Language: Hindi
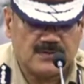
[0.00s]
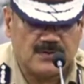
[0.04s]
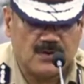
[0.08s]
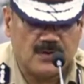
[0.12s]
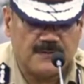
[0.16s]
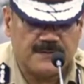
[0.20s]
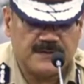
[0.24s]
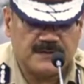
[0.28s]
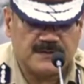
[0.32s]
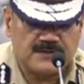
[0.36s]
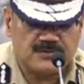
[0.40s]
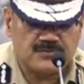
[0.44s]

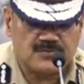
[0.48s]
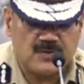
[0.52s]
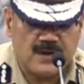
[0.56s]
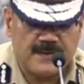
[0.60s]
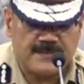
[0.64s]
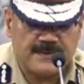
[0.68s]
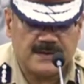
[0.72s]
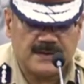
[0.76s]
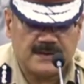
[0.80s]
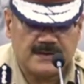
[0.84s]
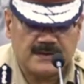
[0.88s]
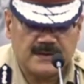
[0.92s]
गोविंद
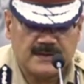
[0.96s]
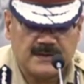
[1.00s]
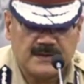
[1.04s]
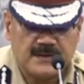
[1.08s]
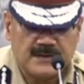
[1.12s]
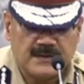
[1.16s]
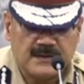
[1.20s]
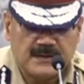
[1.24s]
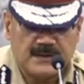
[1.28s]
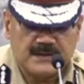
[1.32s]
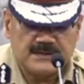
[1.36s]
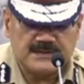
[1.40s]
स्वामी
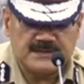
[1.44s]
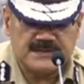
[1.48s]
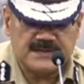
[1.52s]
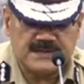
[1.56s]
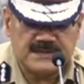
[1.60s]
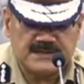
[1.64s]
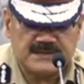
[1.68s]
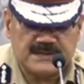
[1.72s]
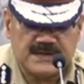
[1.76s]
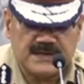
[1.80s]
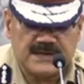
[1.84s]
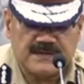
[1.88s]

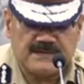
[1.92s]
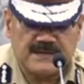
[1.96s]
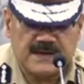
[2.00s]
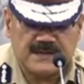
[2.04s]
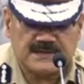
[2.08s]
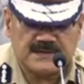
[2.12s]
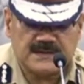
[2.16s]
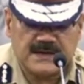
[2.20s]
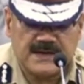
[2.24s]
जी श्रीनिवास